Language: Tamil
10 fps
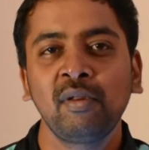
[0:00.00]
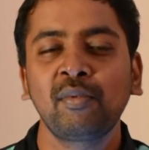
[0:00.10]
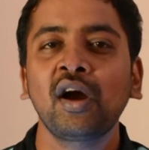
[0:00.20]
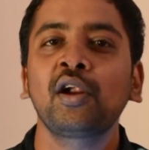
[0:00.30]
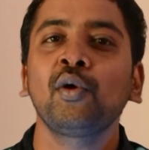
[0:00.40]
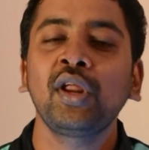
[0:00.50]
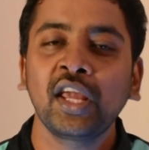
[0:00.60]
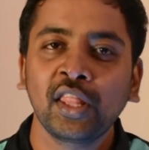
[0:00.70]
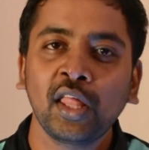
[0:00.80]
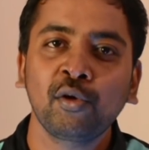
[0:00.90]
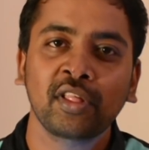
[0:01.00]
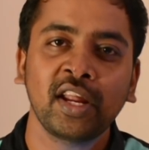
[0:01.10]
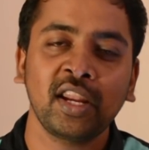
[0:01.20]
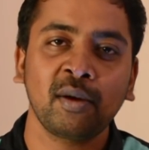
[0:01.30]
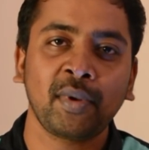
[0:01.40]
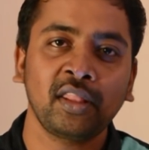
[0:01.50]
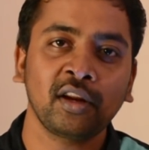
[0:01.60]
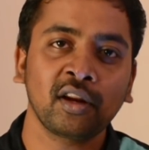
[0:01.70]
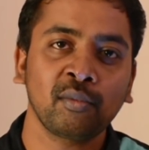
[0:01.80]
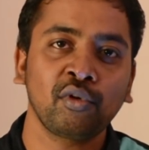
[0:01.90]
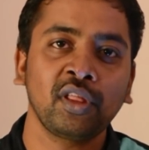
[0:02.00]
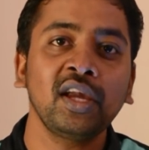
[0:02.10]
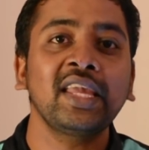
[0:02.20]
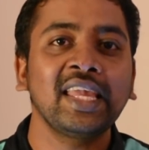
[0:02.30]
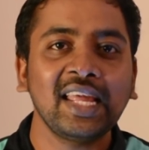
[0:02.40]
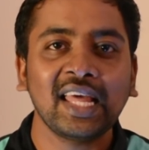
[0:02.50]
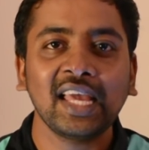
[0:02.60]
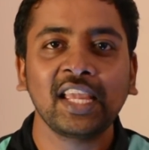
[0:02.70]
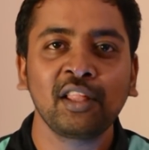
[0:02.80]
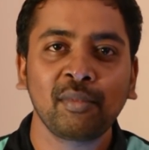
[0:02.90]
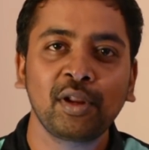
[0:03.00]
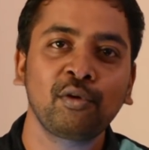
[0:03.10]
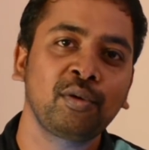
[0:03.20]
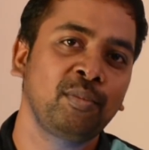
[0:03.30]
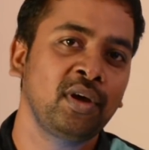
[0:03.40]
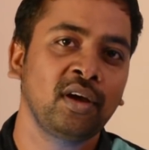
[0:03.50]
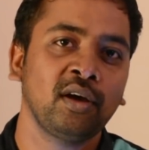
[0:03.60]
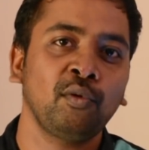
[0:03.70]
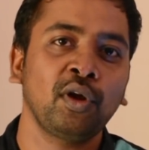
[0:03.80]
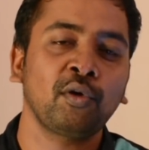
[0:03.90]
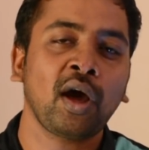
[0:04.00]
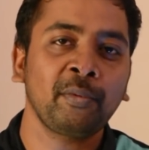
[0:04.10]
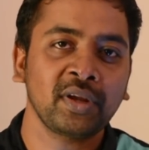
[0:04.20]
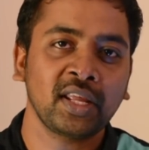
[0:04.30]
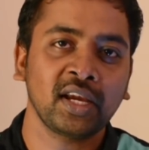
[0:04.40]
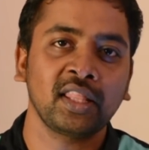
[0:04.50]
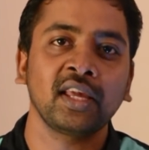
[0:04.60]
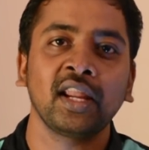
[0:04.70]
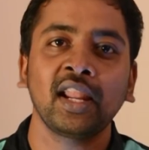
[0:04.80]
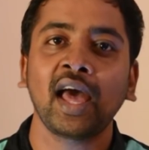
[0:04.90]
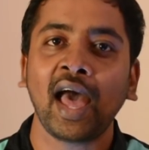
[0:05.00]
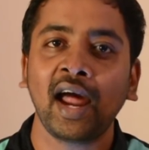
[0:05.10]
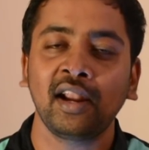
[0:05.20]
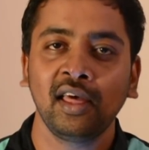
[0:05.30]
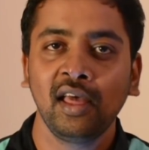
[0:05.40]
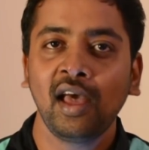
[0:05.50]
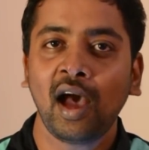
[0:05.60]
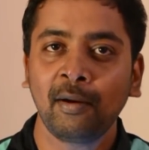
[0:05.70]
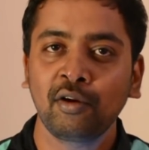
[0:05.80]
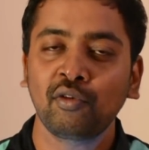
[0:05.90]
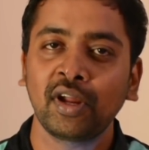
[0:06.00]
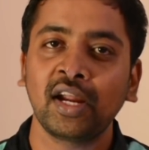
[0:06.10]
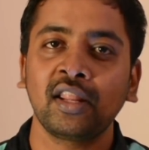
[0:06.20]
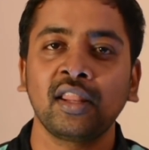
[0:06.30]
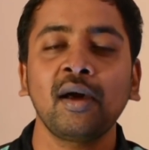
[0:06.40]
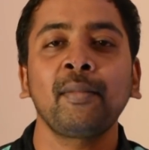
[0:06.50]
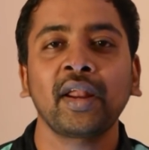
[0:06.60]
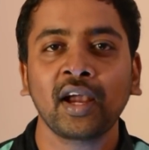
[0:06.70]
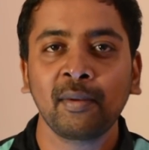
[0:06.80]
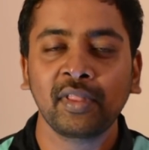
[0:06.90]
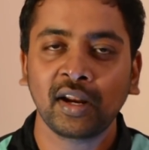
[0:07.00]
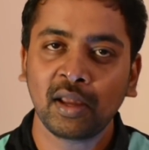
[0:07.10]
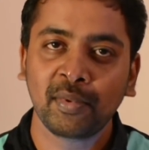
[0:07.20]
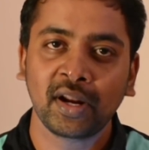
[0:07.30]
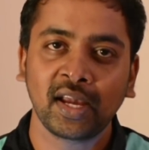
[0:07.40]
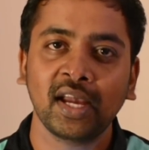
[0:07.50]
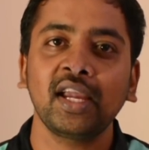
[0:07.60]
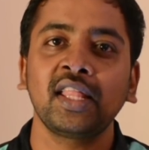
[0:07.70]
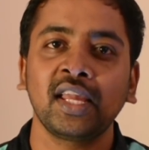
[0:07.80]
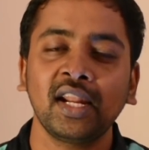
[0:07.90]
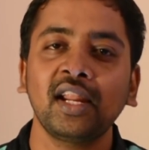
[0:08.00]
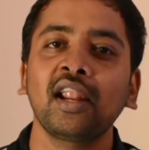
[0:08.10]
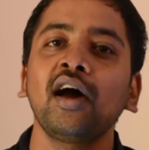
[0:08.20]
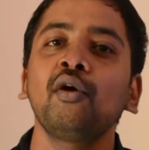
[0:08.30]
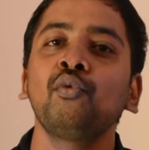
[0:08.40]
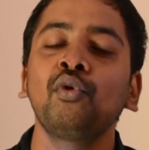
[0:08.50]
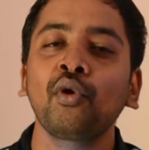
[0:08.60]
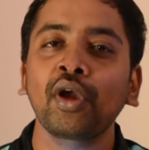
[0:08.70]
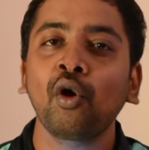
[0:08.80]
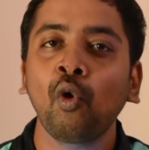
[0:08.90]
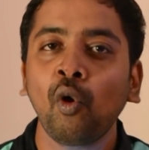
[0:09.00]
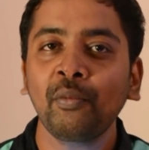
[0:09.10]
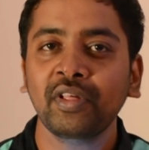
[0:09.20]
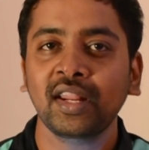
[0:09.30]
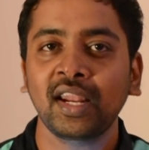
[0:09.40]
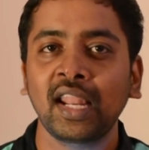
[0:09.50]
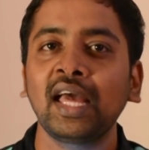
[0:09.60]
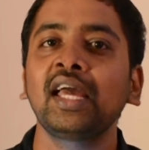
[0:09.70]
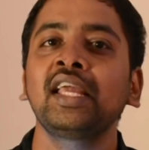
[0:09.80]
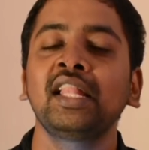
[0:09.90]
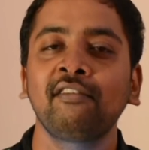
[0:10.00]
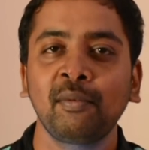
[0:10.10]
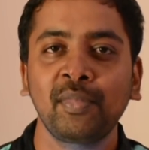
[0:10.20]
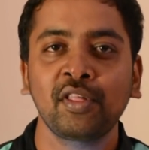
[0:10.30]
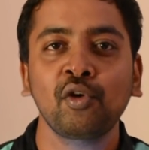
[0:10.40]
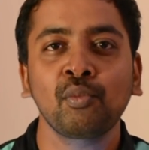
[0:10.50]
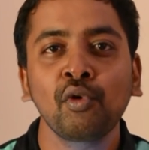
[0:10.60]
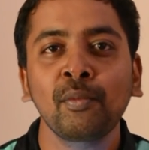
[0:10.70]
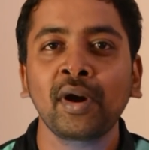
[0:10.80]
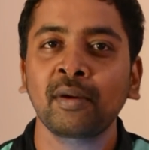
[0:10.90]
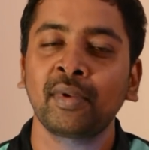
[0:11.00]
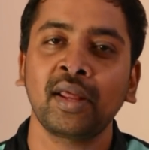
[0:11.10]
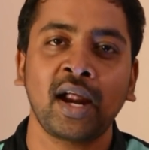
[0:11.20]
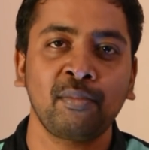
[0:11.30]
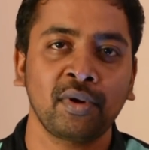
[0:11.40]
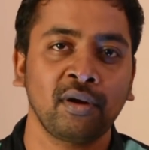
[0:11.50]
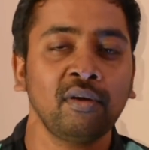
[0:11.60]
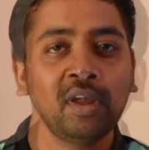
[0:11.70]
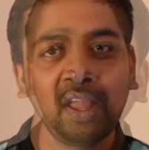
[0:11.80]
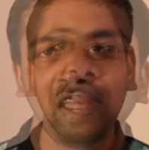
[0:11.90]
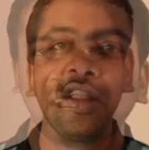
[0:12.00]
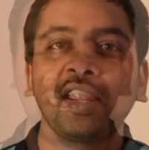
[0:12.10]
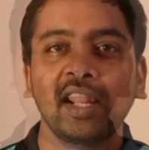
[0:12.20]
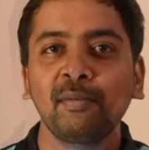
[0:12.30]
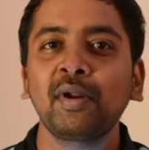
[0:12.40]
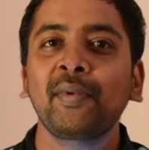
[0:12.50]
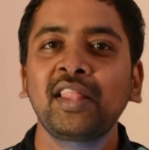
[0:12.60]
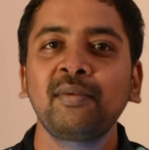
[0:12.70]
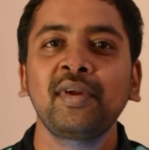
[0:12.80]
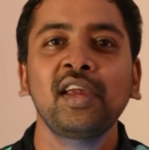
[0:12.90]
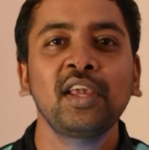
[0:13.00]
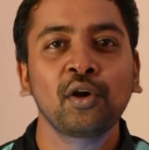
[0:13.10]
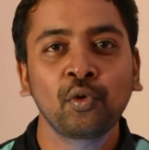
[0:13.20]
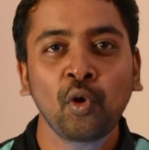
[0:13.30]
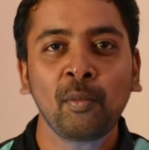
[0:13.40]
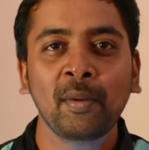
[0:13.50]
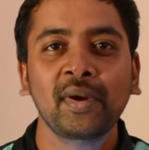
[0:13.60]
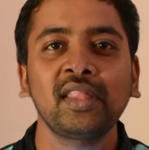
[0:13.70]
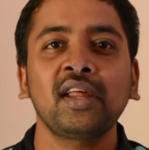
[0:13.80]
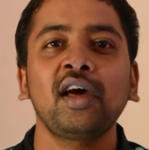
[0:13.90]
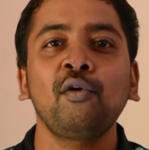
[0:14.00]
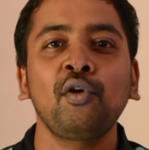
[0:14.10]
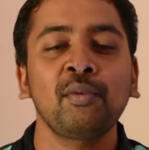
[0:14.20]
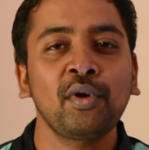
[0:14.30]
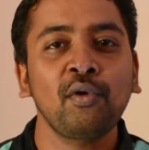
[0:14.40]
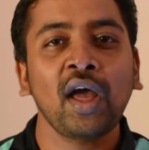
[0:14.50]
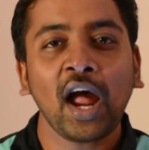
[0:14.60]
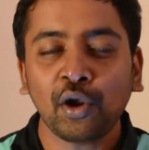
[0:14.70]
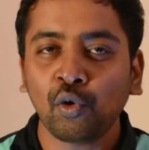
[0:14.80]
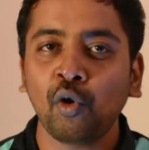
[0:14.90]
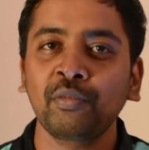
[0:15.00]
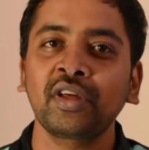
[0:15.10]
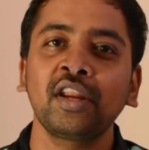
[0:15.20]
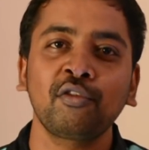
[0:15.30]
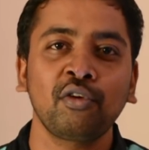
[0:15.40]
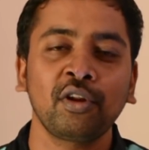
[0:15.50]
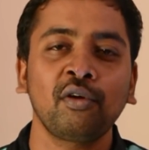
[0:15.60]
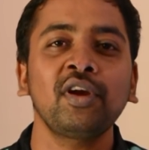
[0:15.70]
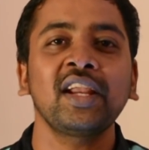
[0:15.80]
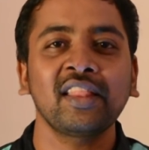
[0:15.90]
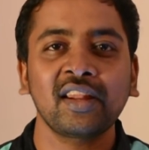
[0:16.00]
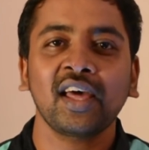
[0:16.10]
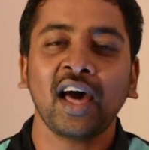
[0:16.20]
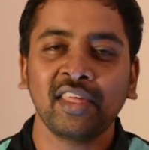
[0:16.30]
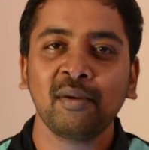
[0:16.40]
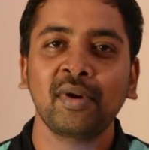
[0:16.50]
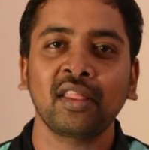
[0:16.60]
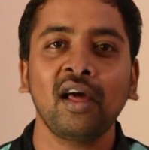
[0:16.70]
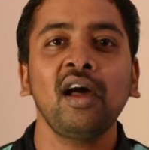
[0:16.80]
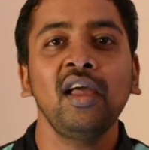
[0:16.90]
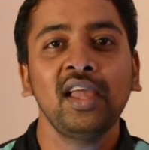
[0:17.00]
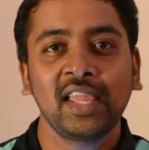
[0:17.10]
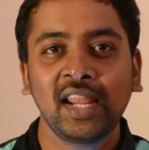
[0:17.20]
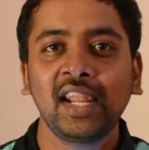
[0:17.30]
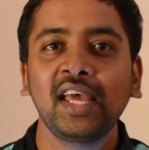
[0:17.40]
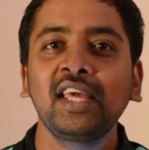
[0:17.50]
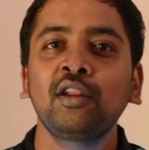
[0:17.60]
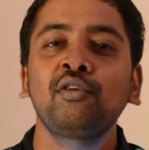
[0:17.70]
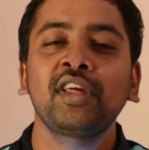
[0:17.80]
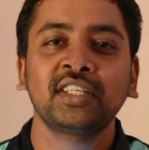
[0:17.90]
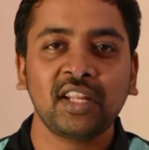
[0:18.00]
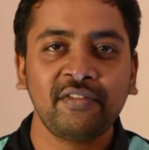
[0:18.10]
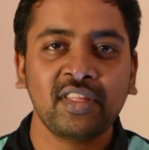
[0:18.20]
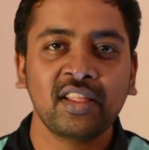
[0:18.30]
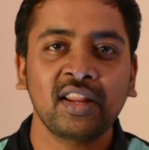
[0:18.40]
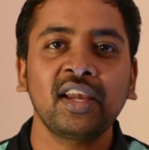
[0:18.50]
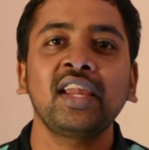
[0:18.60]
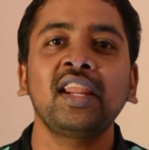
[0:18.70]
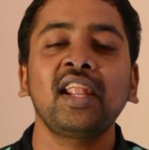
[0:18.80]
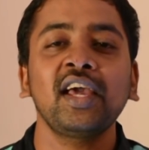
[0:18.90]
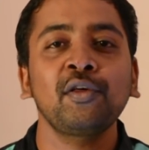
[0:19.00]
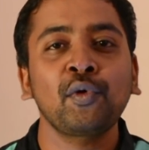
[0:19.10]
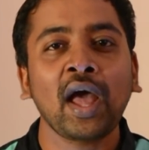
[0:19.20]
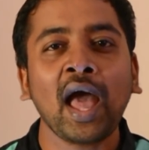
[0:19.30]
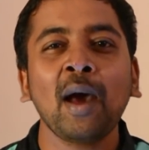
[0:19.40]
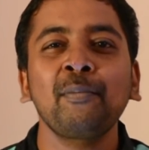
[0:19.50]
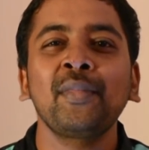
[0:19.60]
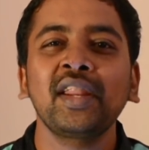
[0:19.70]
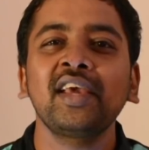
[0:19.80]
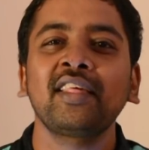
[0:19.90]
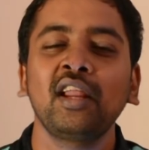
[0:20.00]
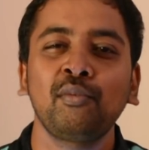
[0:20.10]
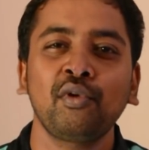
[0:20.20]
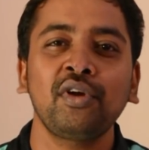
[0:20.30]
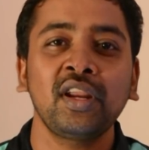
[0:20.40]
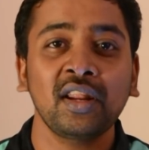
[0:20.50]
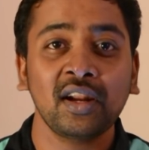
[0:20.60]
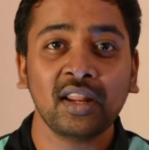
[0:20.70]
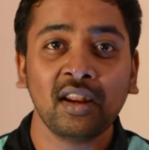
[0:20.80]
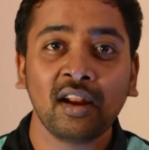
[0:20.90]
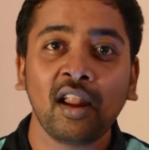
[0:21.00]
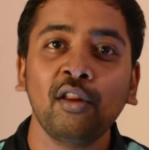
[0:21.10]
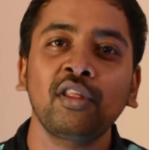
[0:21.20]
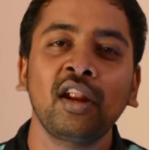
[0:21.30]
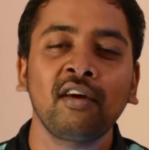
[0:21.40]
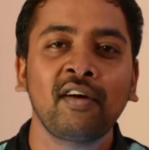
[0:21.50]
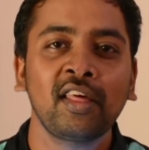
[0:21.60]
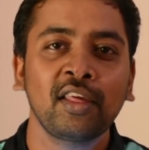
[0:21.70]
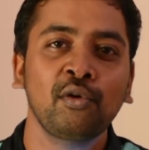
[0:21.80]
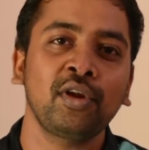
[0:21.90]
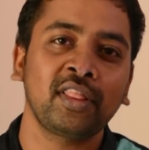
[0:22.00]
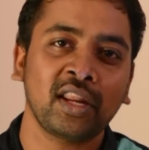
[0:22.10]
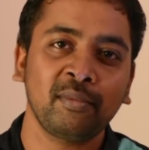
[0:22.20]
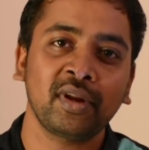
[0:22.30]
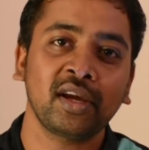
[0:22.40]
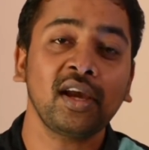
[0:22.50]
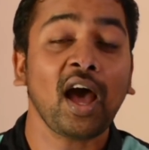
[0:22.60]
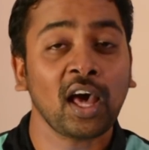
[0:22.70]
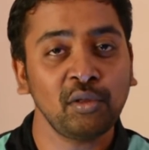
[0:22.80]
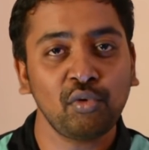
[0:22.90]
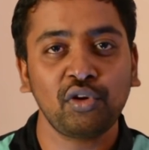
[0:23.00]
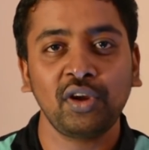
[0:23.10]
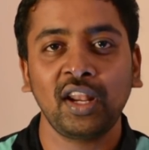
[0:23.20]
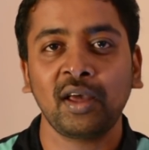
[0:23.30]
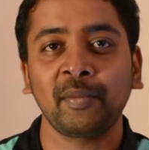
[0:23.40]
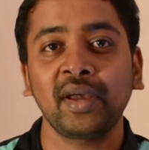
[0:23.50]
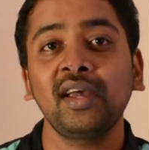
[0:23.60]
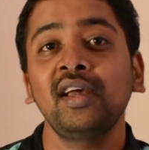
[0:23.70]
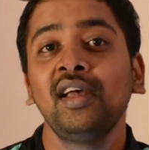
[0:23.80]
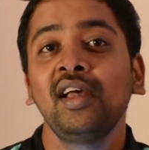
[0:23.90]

ஃப்ளிப்கார்ட்டோ இல்லை ஏதாவது ஒரு சைட் நீங்கள் பார்த்துக்கிட்டு இருக்கும்போது கீழே இது மாதிரி ஒரு உங்களுக்கு ஒரு ஆப்ஷன் கேட்குது என்ன ஆட் அப்படின்னு சொல்லிட்டு கேட்டதுன்னா மறக்காமல் அதை கிளிக் பண்ணிவிடுங்க இது என்னென்னா உங்களுடைய ஹோம் ஸ்க்ரீனில் இந்த வெப்பேஜை ஒரு புக் மார்க் மாதிரி ஆட் பண்ணிவிடும் நிறைய பேர் பார்த்துருப்பீங்க நீங்கள் குரோமில் பார்த்தீங்கன்னா உங்களோட மெனுவில் ஆட் டு ஹோம் ஸ்க்ரீன் சொல்லிட்டு இருக்கும் கிட்டத்தட்ட அதே மாதிரி தான் என்ன இதில் கொஞ்சம் எக்ஸ்ட்ரா ஃபீச்சர்ஸ் இருக்குது என்னென்னா இது ஒரு ஆப் மாதிரியே செயல்படும் இன்டர்நெட் இல்லைனாலும் இதனால் வேலை செய்யக்கூடிய திறமை இருக்குது அது மட்டும் இல்லாமல்